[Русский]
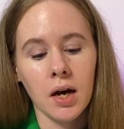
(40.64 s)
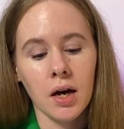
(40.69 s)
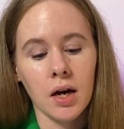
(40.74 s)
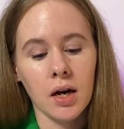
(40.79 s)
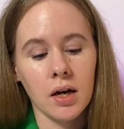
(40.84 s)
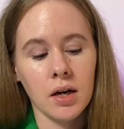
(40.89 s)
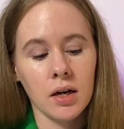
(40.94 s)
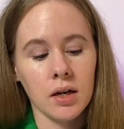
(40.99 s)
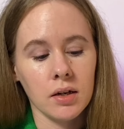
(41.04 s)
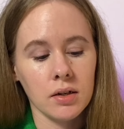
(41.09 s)

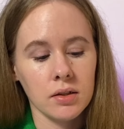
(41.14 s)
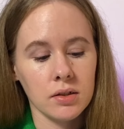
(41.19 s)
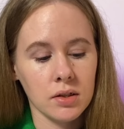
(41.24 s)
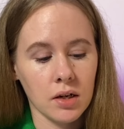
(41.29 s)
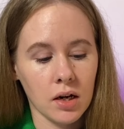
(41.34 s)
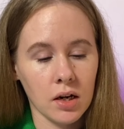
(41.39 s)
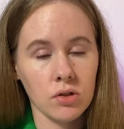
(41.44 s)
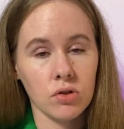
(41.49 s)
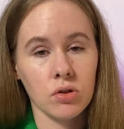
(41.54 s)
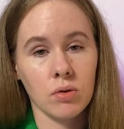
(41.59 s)
А,
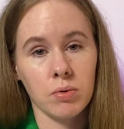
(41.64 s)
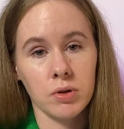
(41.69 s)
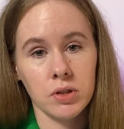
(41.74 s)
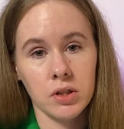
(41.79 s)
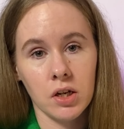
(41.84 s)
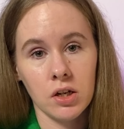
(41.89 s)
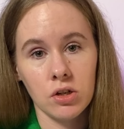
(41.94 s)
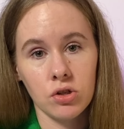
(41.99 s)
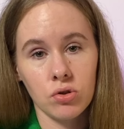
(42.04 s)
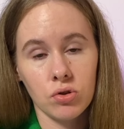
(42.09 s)
сразу
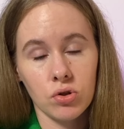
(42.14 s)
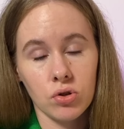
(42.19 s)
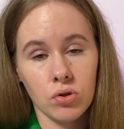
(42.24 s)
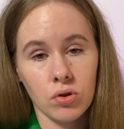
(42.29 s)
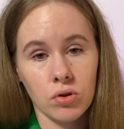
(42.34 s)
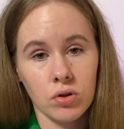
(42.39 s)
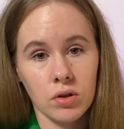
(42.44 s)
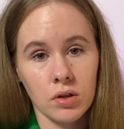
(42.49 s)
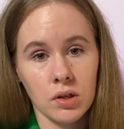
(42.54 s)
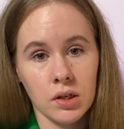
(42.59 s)
обозначу,
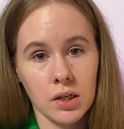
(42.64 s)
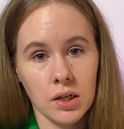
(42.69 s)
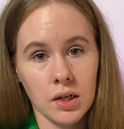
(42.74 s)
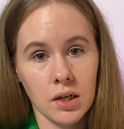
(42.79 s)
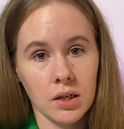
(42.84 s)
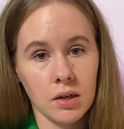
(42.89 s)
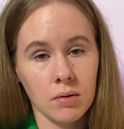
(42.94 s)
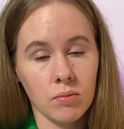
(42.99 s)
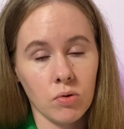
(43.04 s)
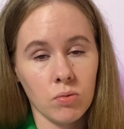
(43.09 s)
что это
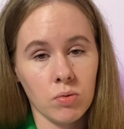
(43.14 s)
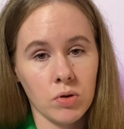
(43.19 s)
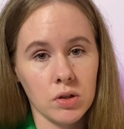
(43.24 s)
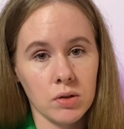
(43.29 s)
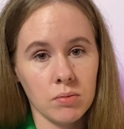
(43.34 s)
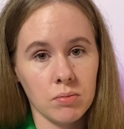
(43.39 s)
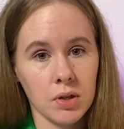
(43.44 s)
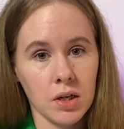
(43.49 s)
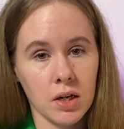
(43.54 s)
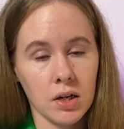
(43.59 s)
никаким
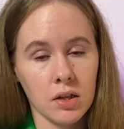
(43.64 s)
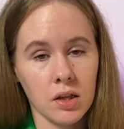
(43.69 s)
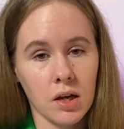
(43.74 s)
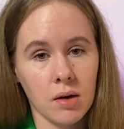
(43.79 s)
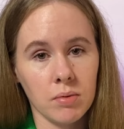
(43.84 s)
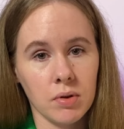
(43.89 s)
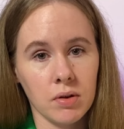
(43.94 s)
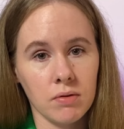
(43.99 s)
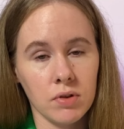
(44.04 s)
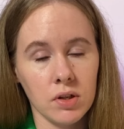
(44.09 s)
образом не
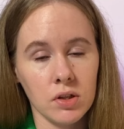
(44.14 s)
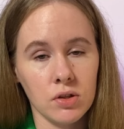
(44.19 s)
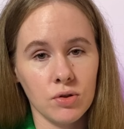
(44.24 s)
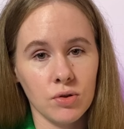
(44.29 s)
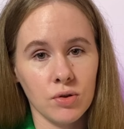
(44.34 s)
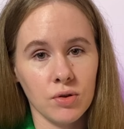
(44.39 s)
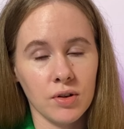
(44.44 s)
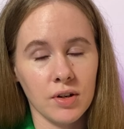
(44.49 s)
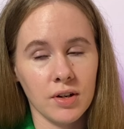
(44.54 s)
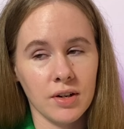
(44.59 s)
рекламное
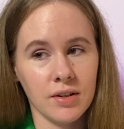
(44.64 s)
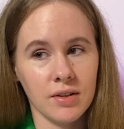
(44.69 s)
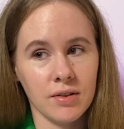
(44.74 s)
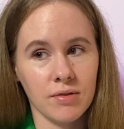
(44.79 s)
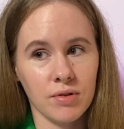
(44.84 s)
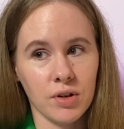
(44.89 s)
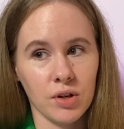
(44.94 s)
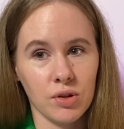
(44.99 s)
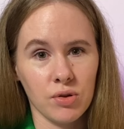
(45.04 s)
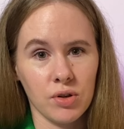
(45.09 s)
видео, а,
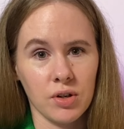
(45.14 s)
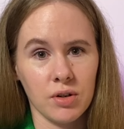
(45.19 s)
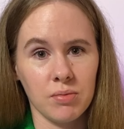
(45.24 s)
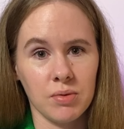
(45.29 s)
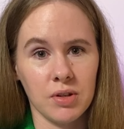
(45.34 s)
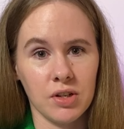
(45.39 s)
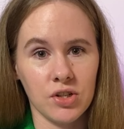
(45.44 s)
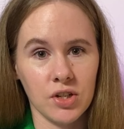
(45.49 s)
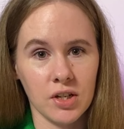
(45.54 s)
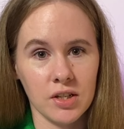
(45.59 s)
в которых
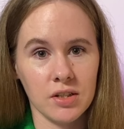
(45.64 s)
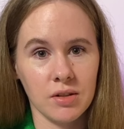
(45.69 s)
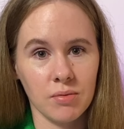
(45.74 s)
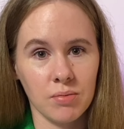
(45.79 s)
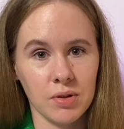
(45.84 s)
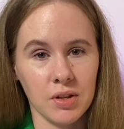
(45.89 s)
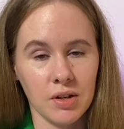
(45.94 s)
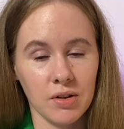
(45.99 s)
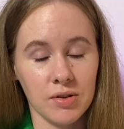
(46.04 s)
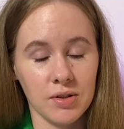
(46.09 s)
меня часто
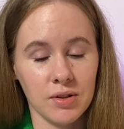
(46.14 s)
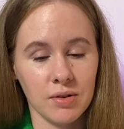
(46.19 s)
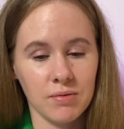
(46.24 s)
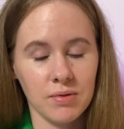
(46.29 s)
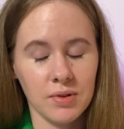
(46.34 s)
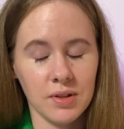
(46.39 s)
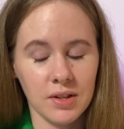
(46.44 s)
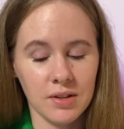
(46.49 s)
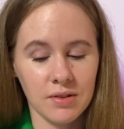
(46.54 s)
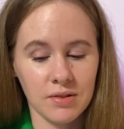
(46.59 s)
пытаются
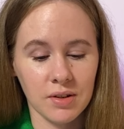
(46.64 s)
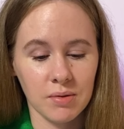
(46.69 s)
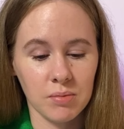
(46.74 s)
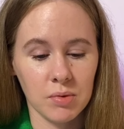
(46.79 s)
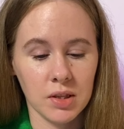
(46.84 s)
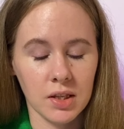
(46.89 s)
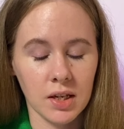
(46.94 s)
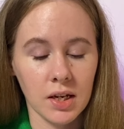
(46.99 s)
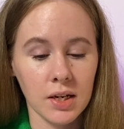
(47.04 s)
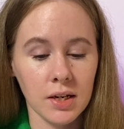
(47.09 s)
обвинить в
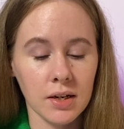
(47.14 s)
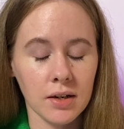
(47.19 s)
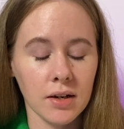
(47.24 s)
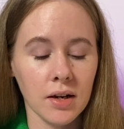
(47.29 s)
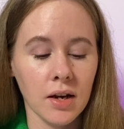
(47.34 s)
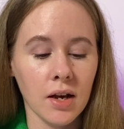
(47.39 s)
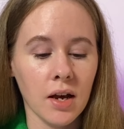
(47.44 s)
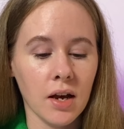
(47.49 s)
комментариях.